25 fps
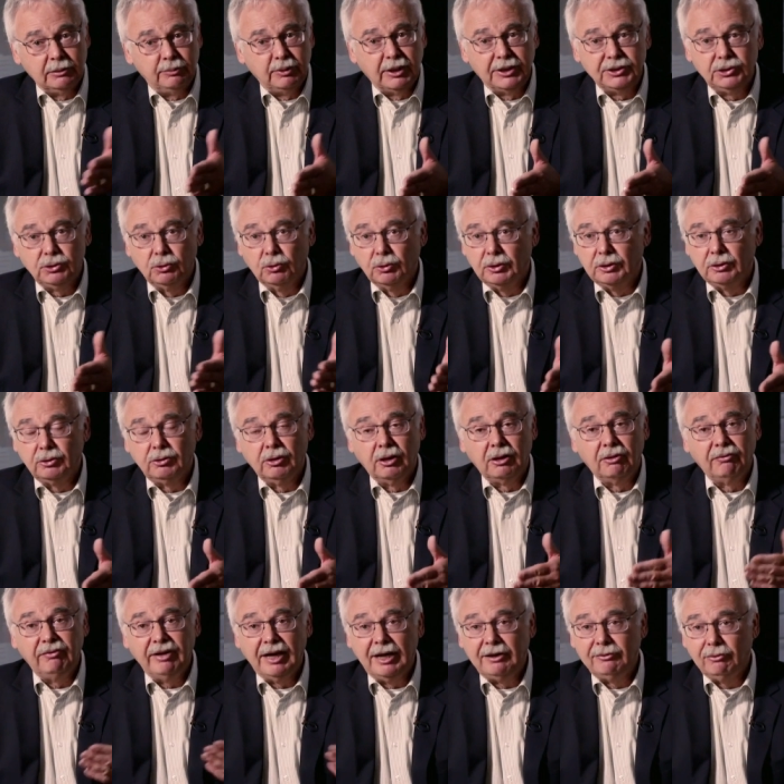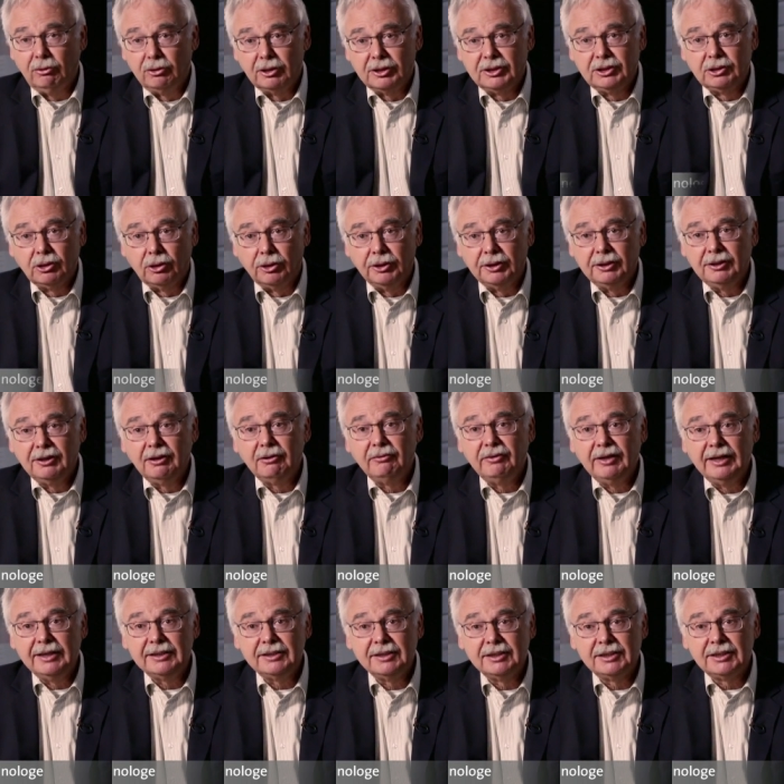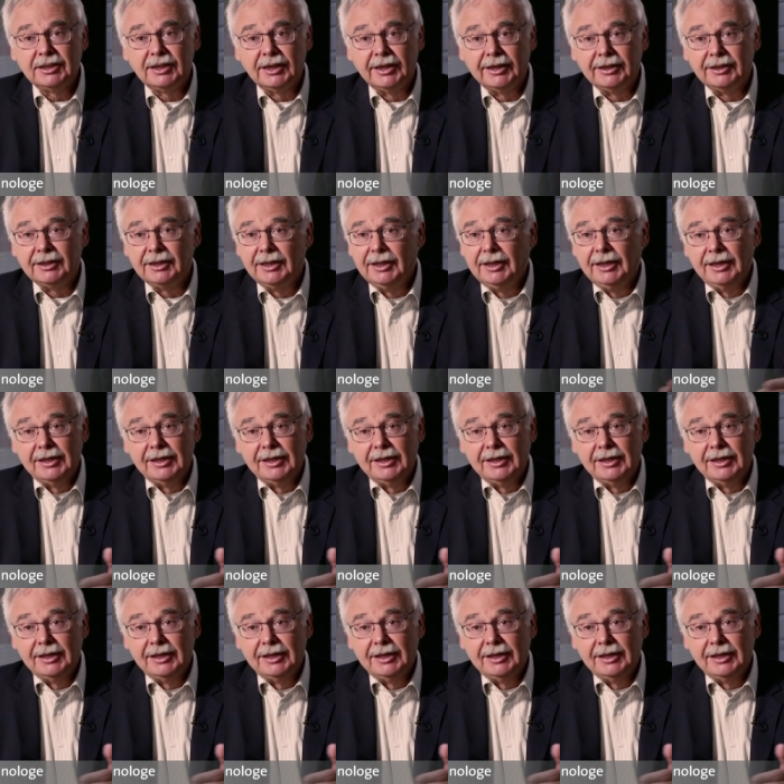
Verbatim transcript: Personen können wertvolle Zeugen gewesen sein,